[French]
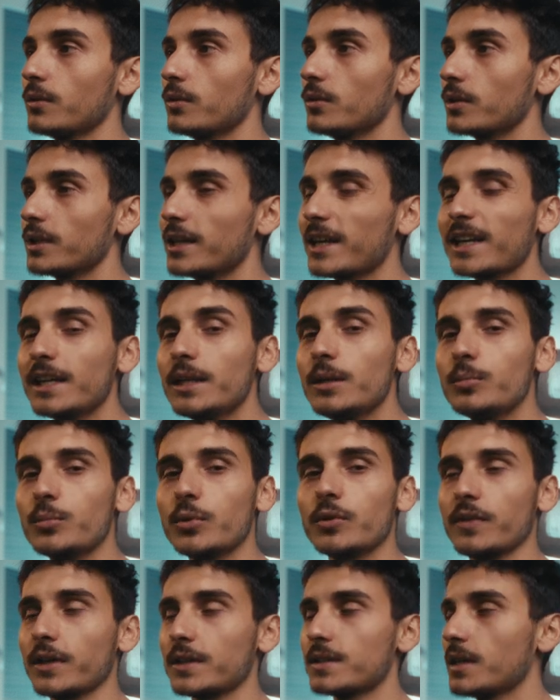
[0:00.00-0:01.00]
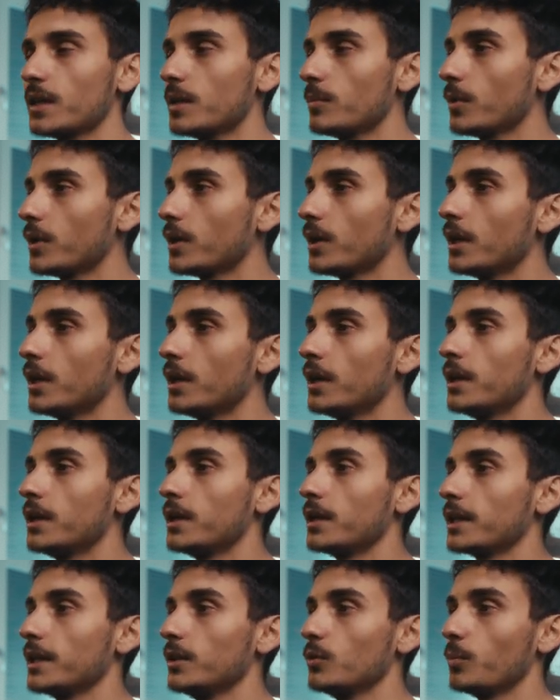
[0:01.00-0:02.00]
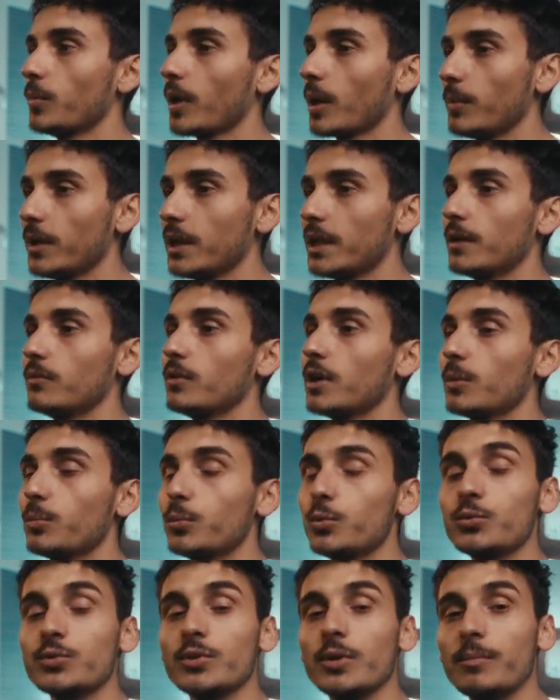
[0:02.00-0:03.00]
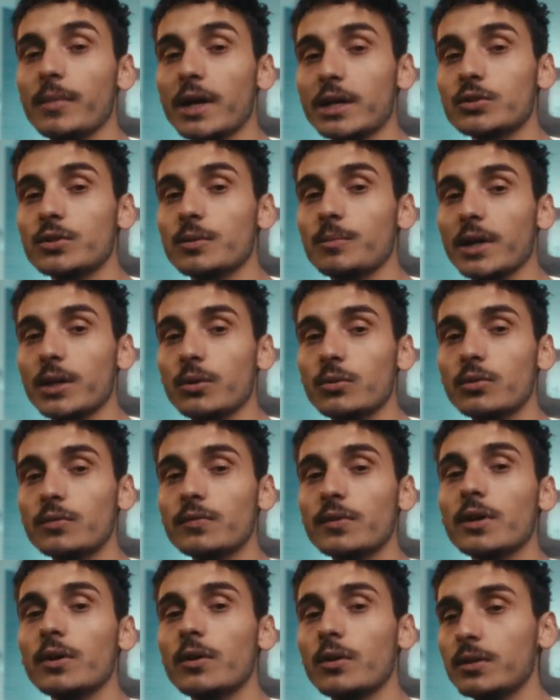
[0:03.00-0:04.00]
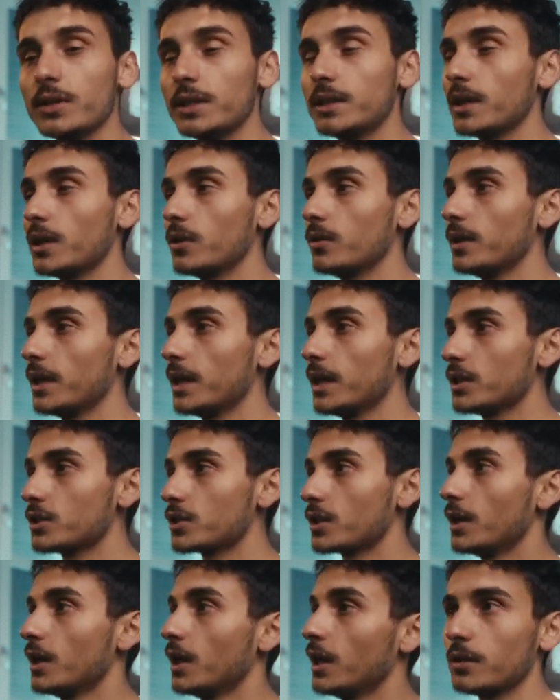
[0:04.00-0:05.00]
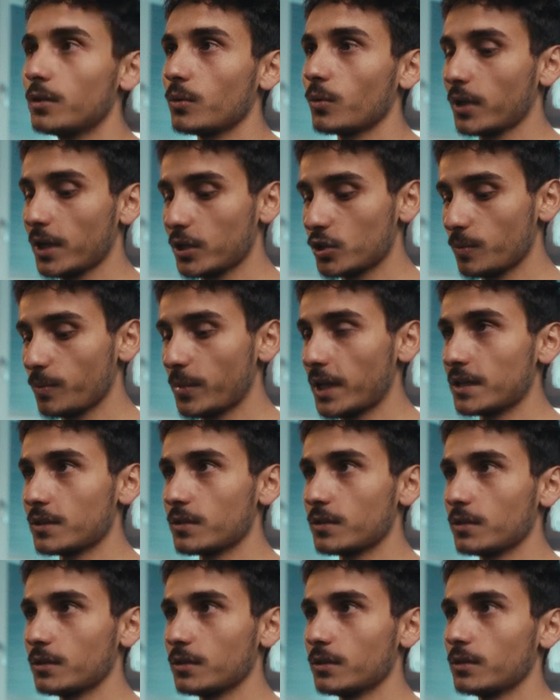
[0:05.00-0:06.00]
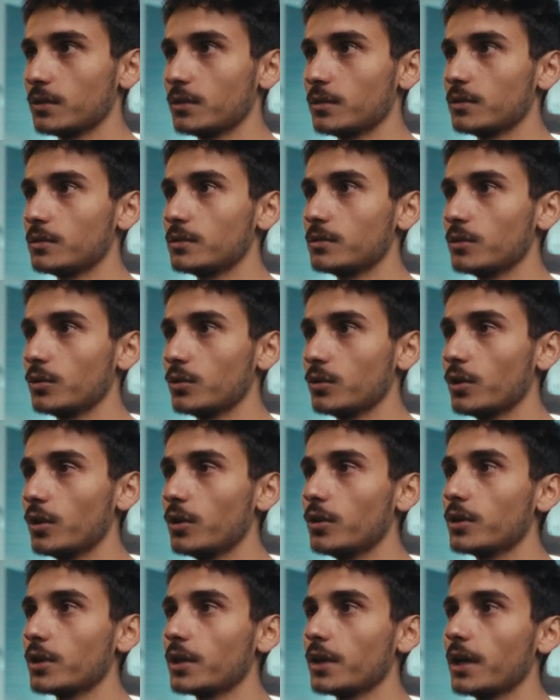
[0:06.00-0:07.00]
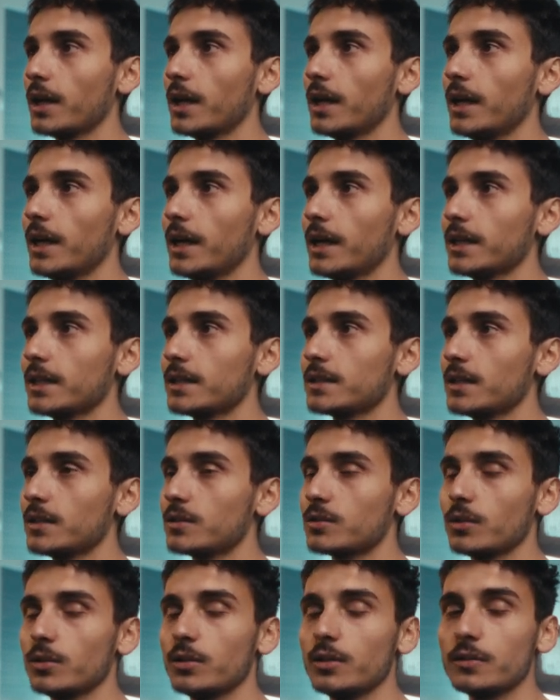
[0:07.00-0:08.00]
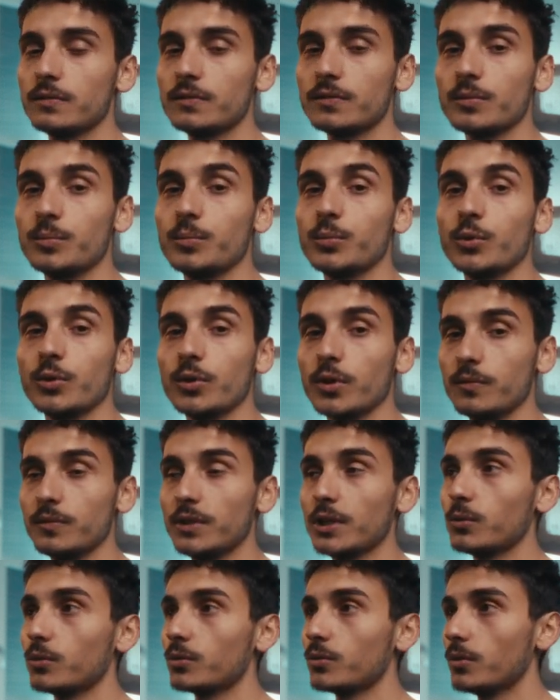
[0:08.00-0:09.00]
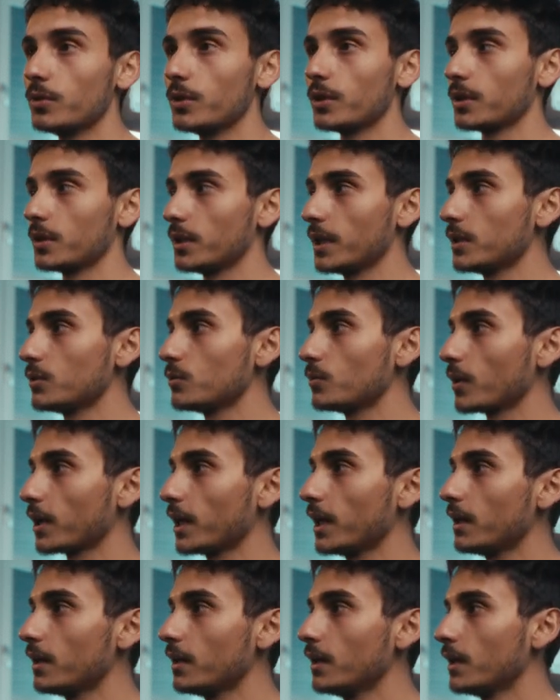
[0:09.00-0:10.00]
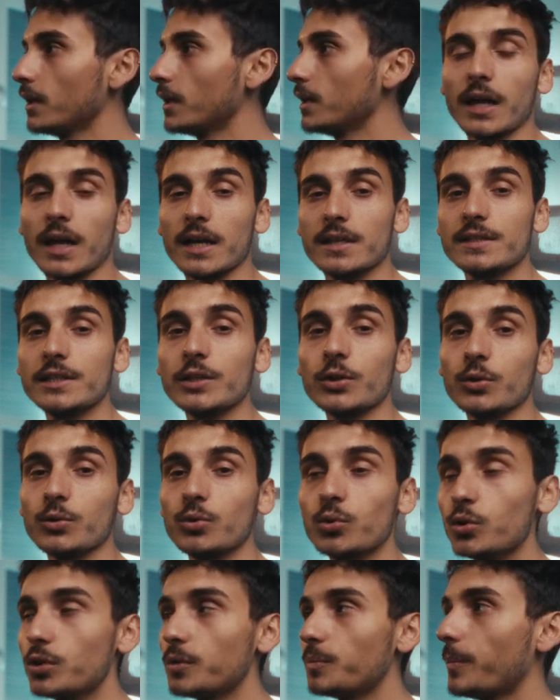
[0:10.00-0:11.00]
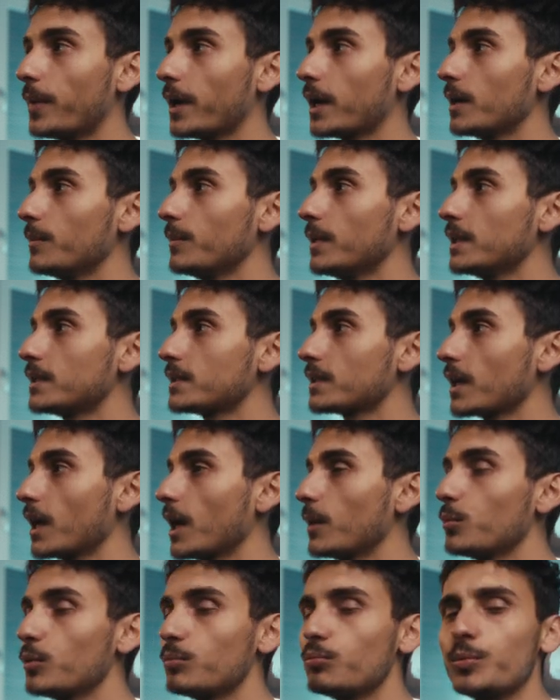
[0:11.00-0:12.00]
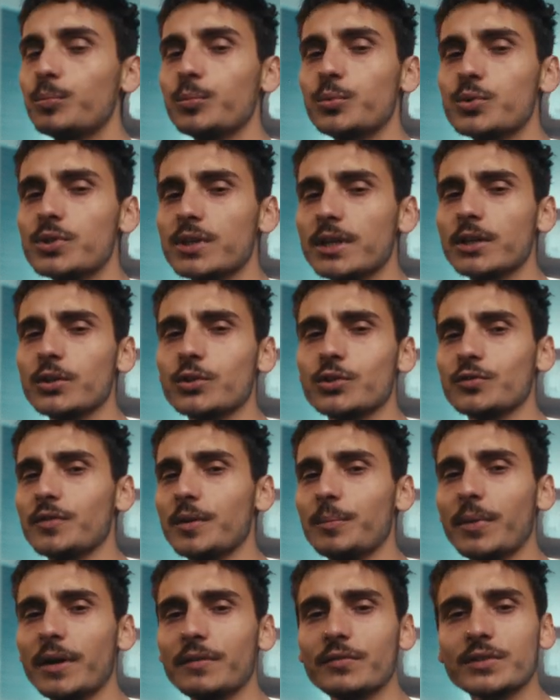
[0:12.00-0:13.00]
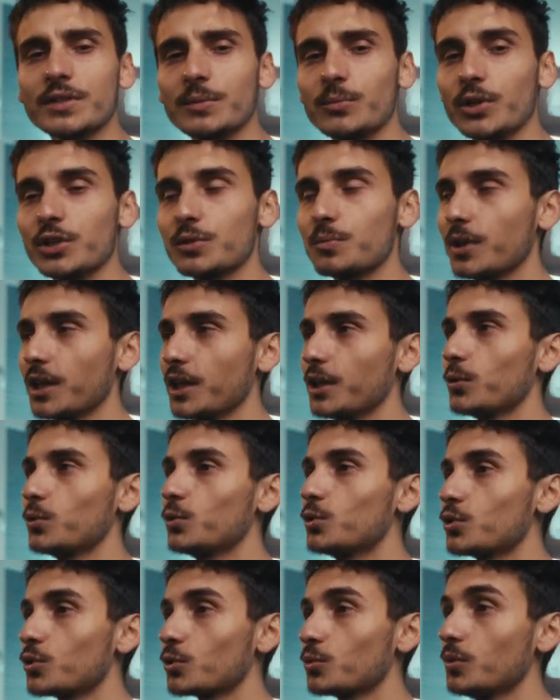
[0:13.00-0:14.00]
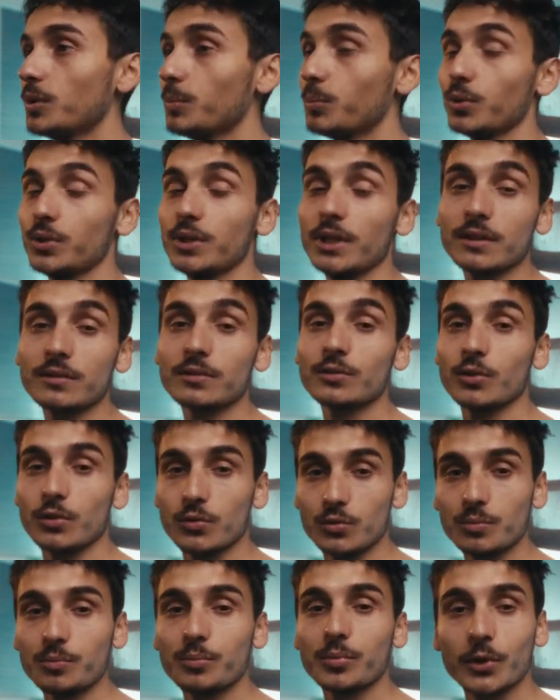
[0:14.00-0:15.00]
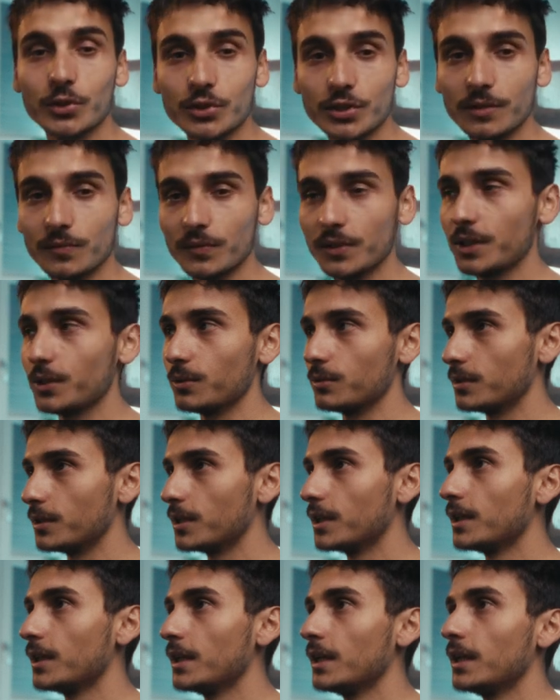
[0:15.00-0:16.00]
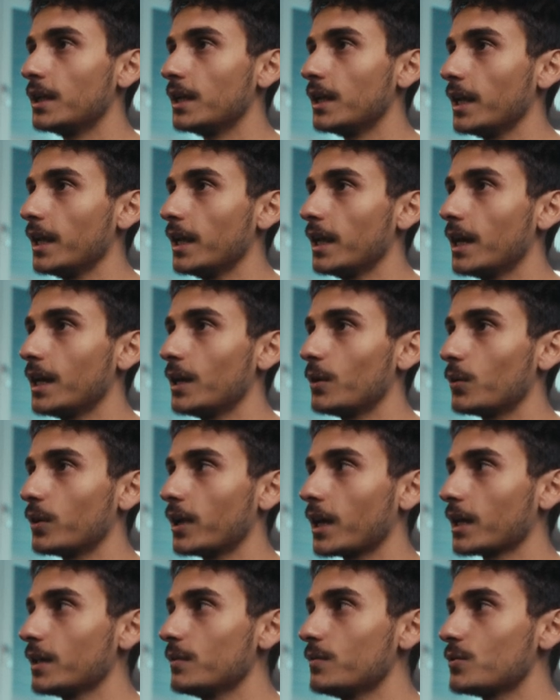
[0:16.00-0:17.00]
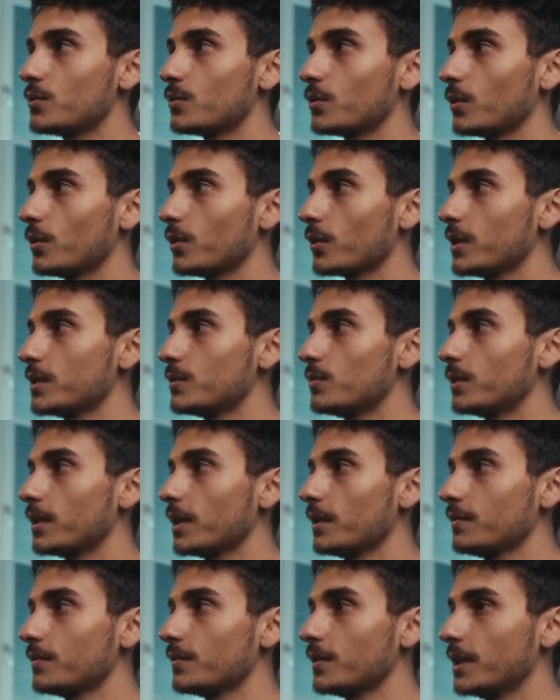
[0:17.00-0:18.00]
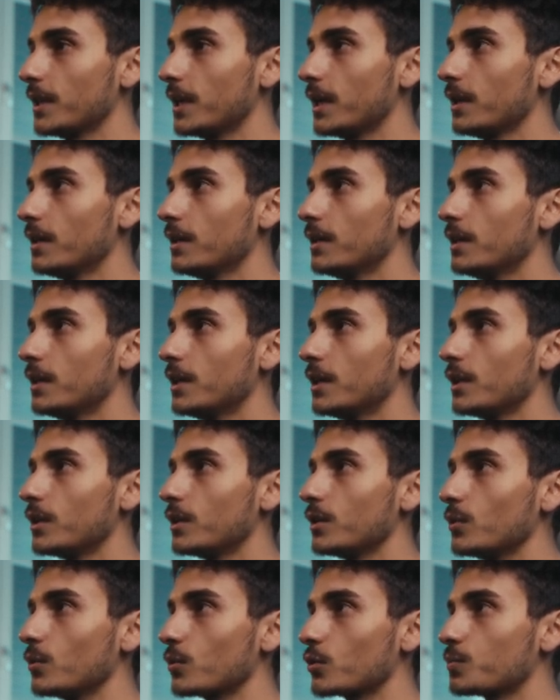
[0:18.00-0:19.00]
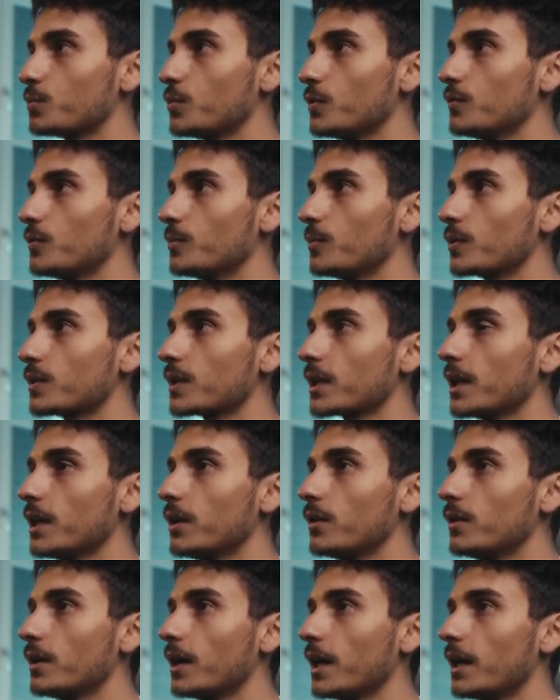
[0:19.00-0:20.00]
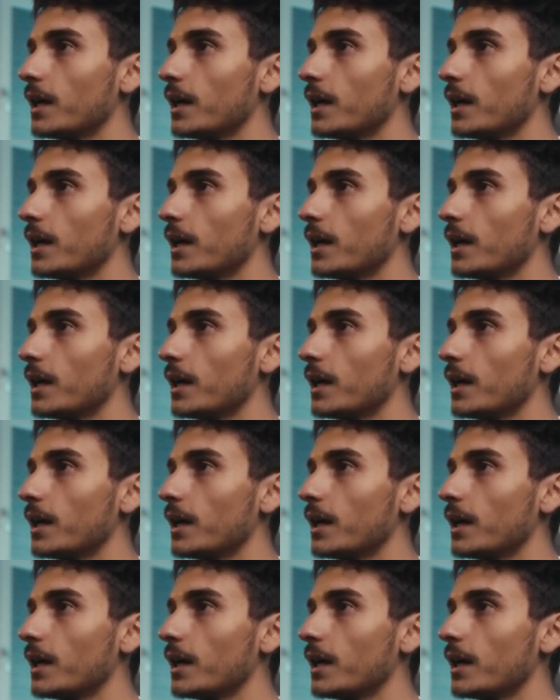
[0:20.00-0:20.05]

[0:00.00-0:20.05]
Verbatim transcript: euh, gris pour faire simple, qui nous permet d'avoir plus de marge de manœuvre en étalonnage. Donc là, je passe de log AREC 709 pour revenir aux couleurs naturelles, ainsi que d'autres paramètres un peu plus poussés que je ne vais pas forcément expliquer aujourd'hui, peut-être dans une prochaine vidéo. Et là, on arrive sur le résultat final, donc je peux vous montrer le